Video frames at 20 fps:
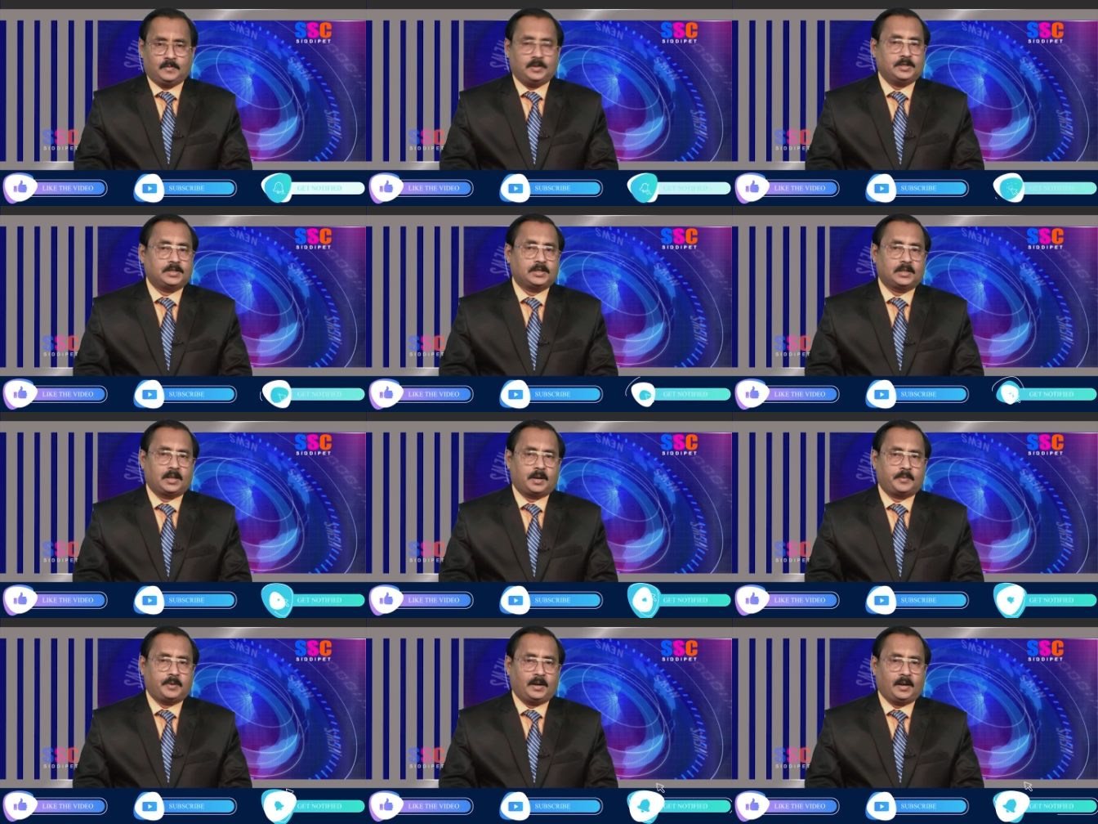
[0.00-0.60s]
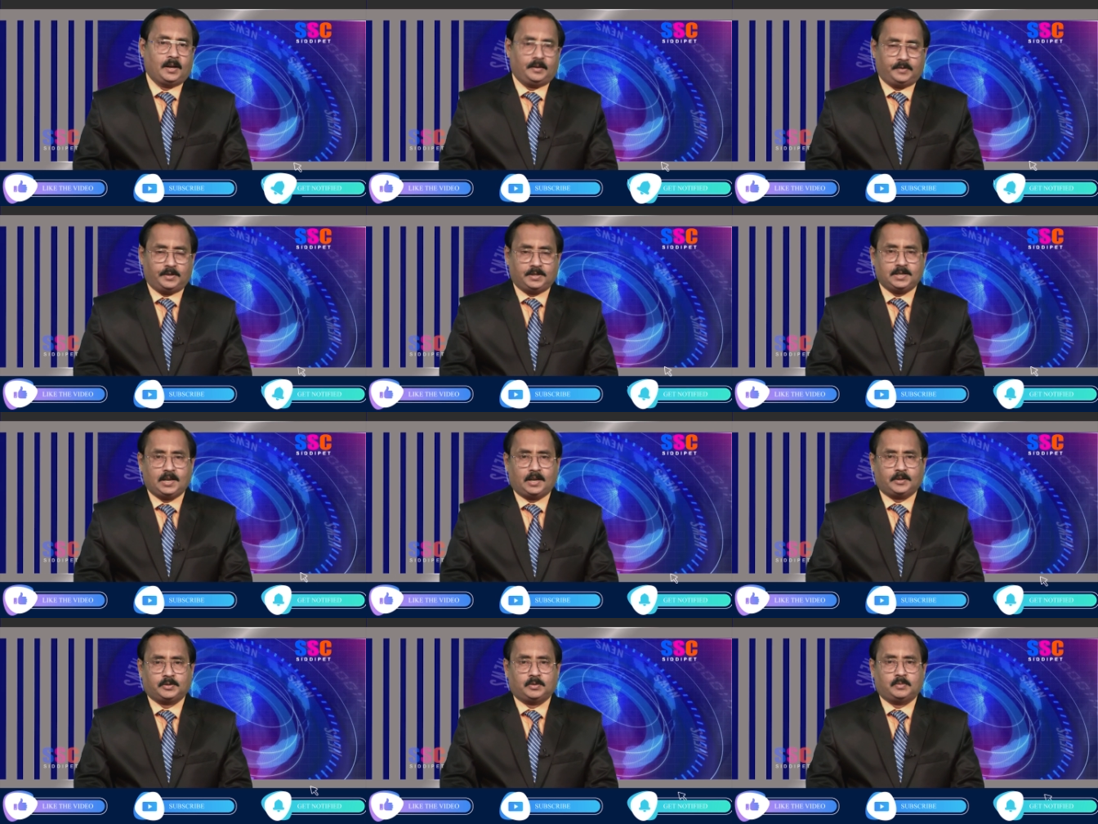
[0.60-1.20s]
ఈ సందర్భంగా
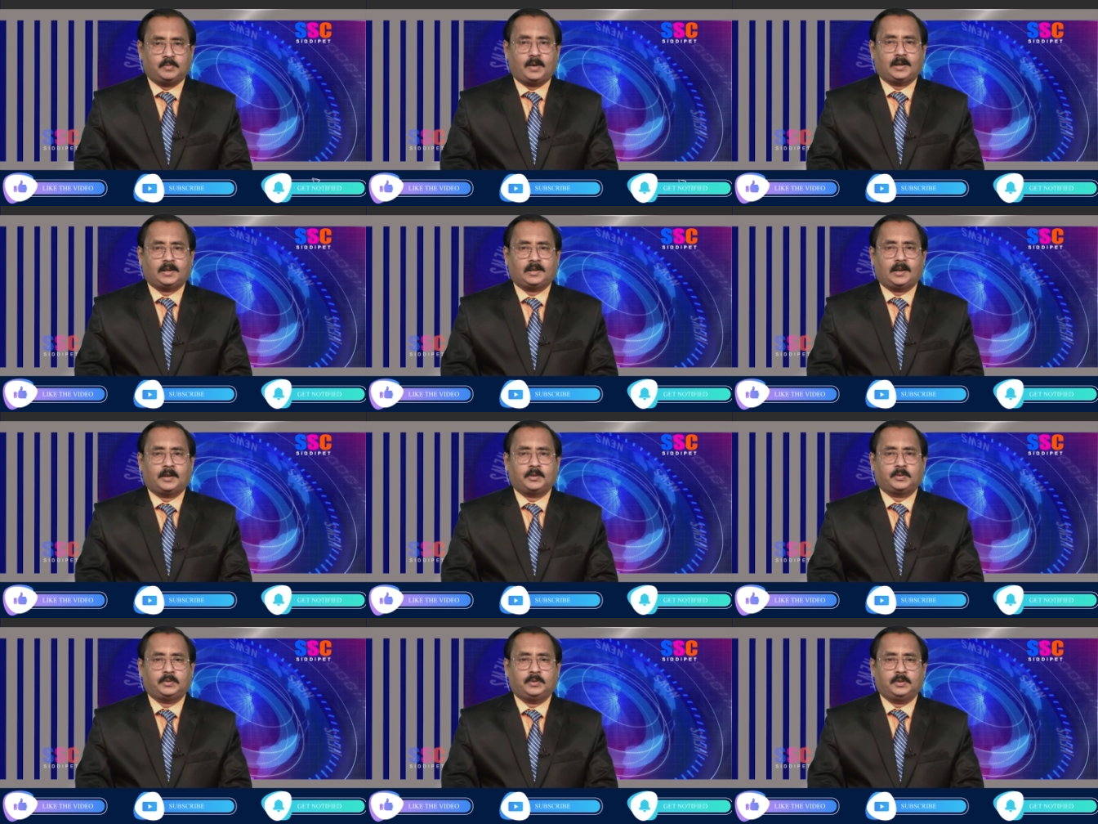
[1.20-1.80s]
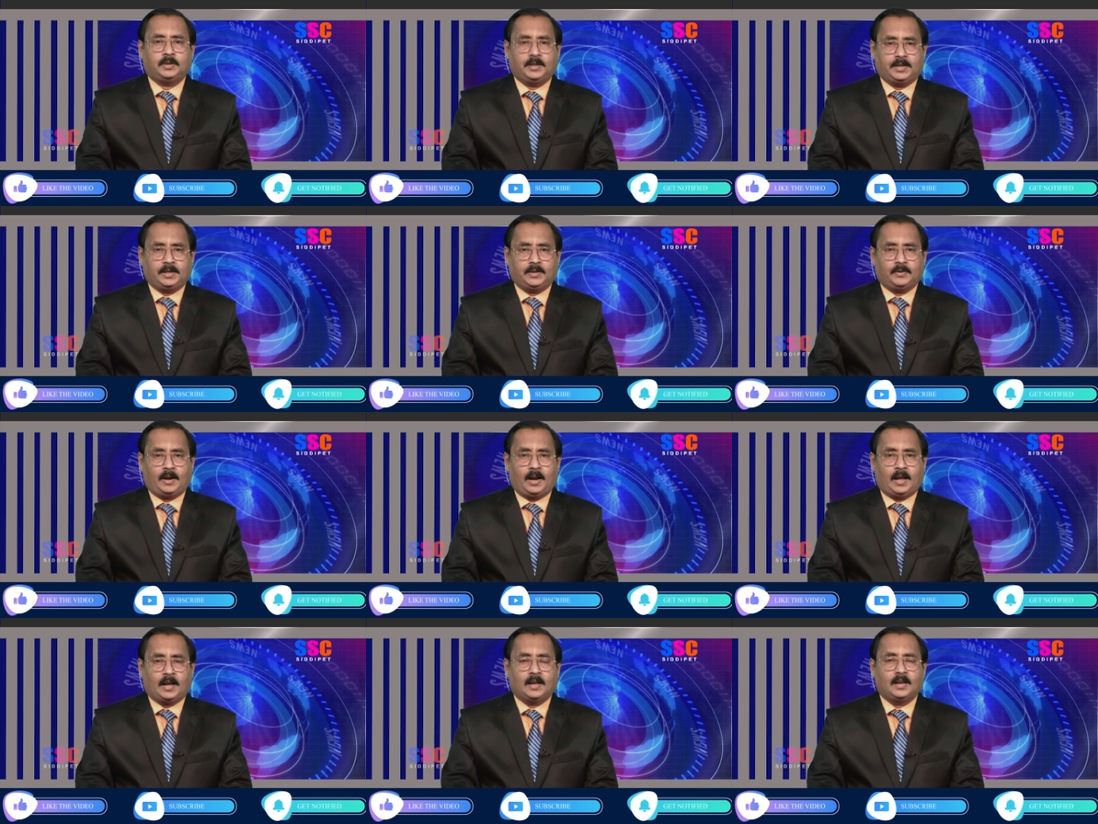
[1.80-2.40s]
విద్యార్థులు మాట్లాడుతూ
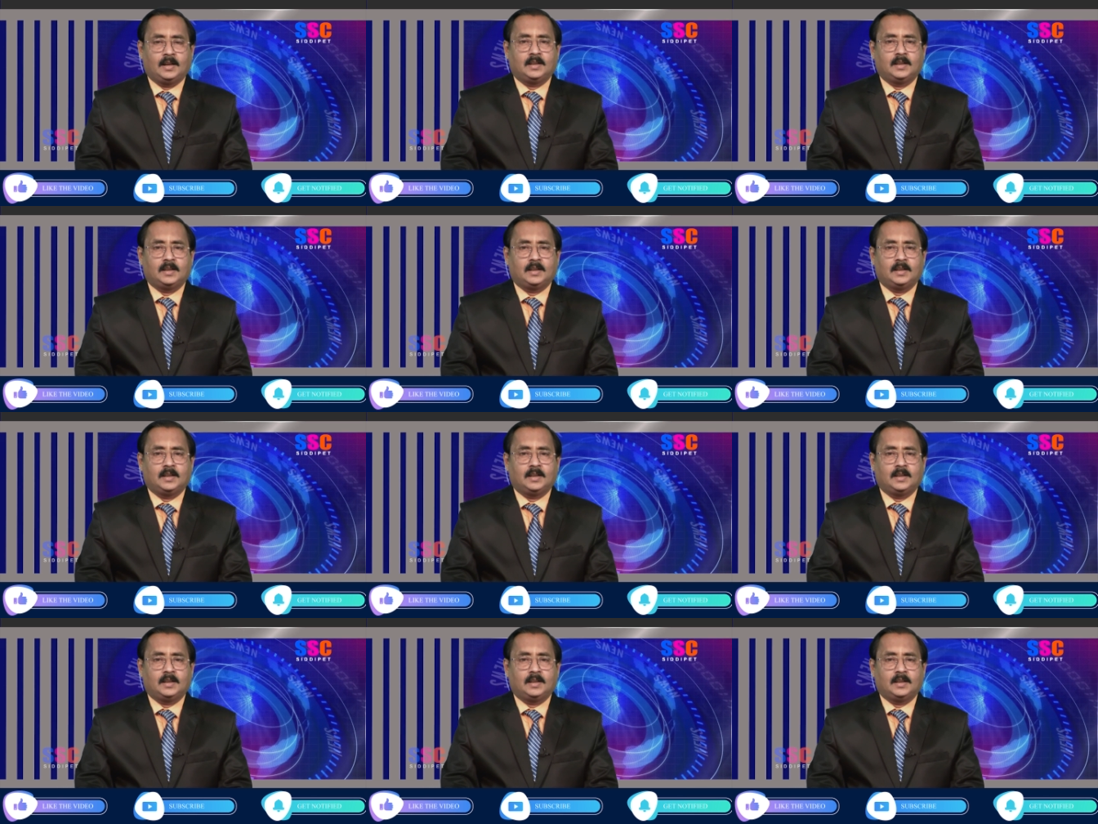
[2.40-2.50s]
ఇటీవల